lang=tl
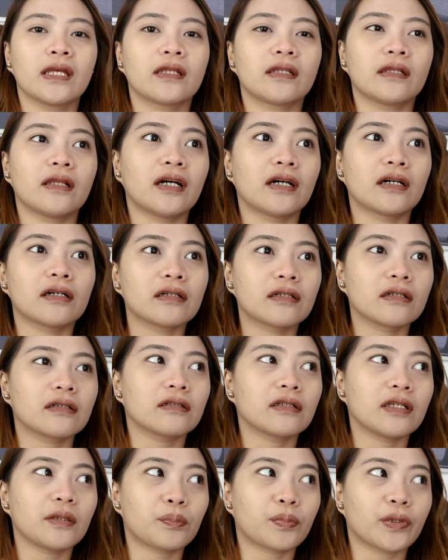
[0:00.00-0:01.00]

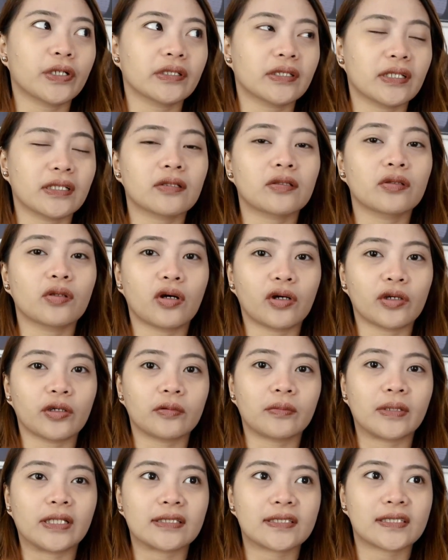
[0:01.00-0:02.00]
ng important
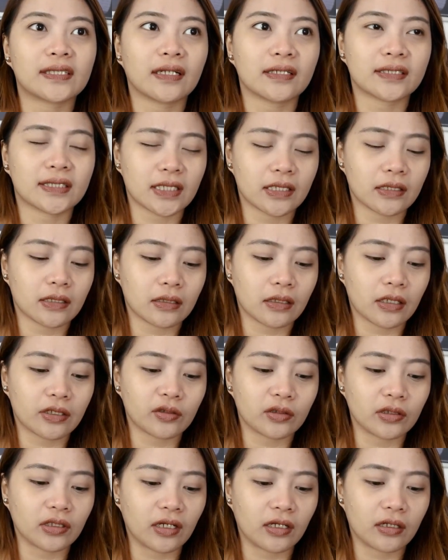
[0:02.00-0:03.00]
documents. Kasi,
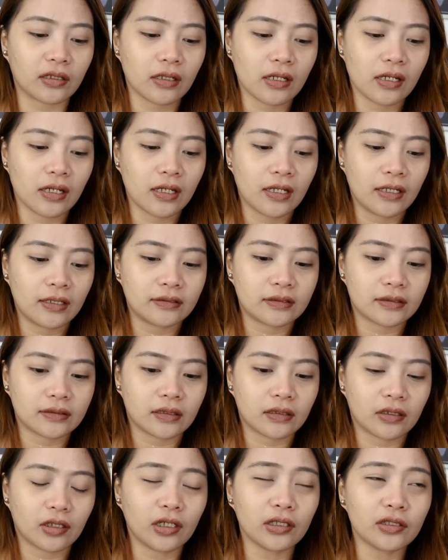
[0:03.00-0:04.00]
ayun nga,
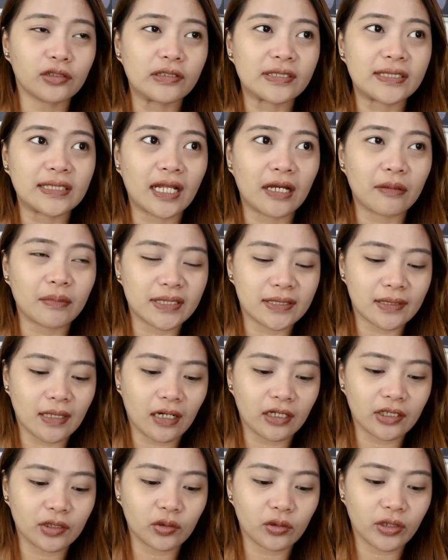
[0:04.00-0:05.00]
although sinabi
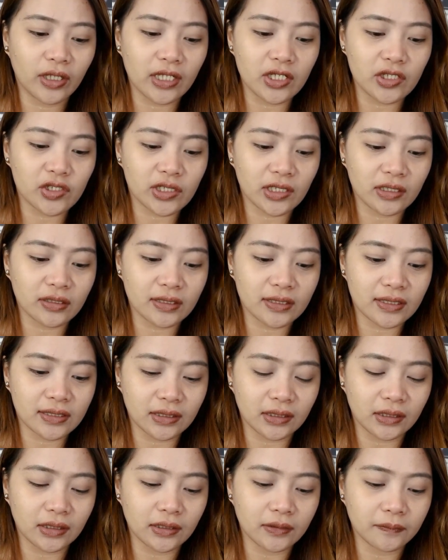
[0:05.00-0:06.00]
sa akin ng
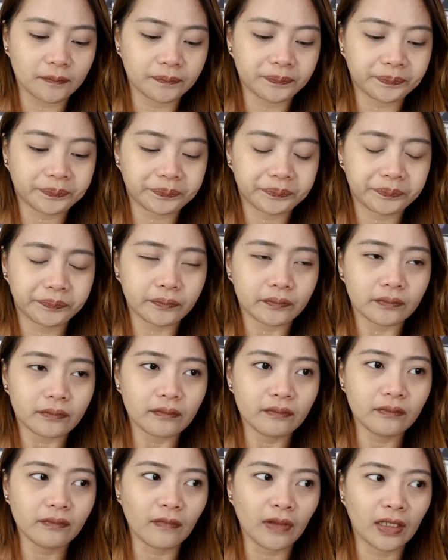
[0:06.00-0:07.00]
agency
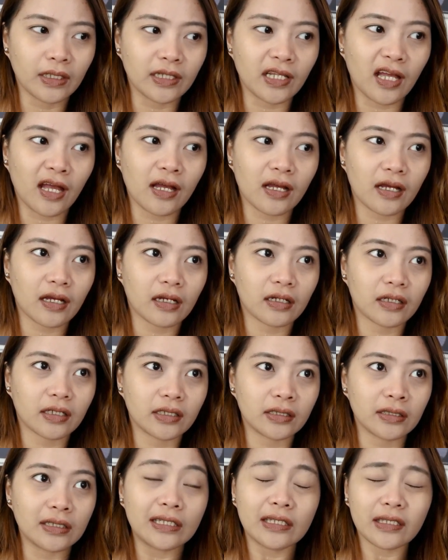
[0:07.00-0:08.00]
na
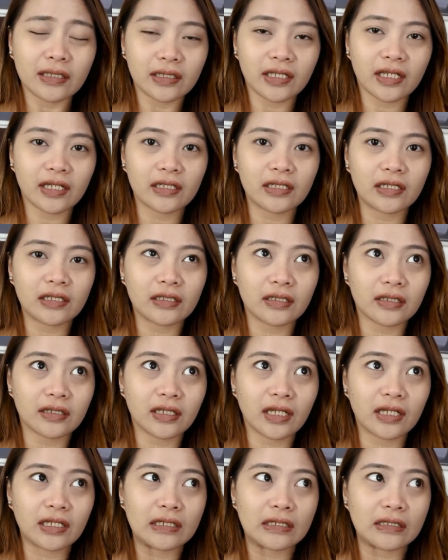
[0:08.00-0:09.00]
hindi hindi ka na
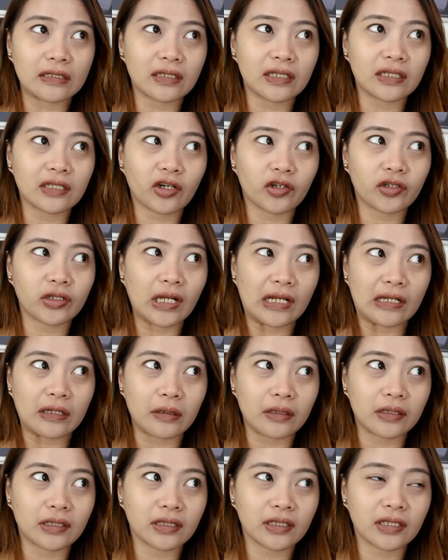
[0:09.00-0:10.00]
hindi ka na hindi na kayo lalo,
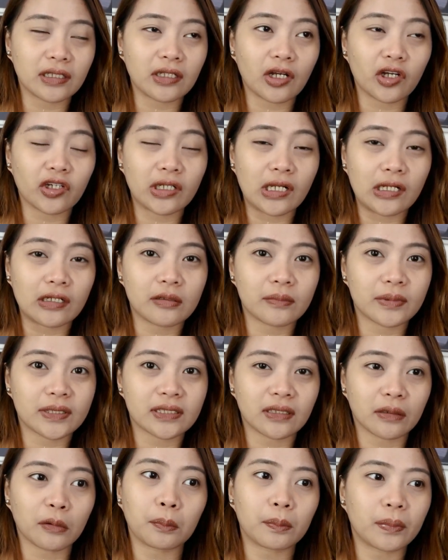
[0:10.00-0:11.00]
hindi na kayo lalabas
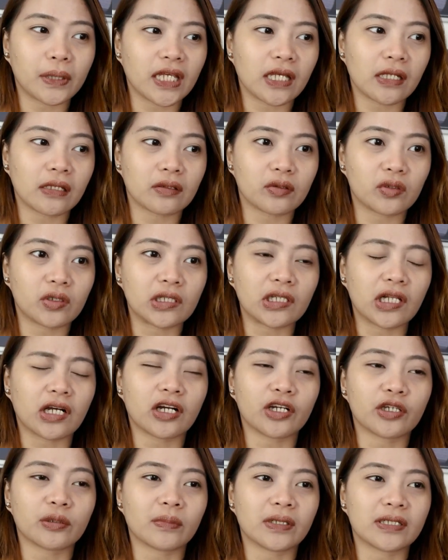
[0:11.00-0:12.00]
ng plane, doon lang
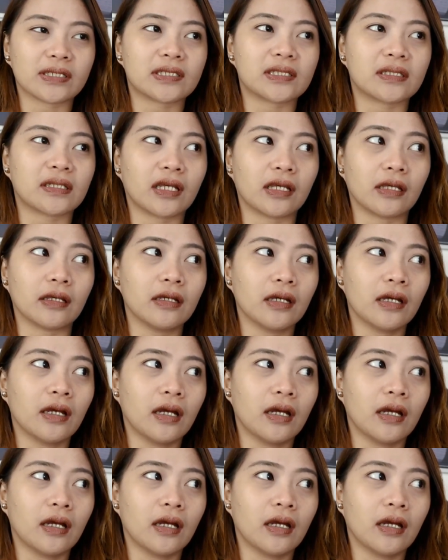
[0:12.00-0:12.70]
kayo magstay.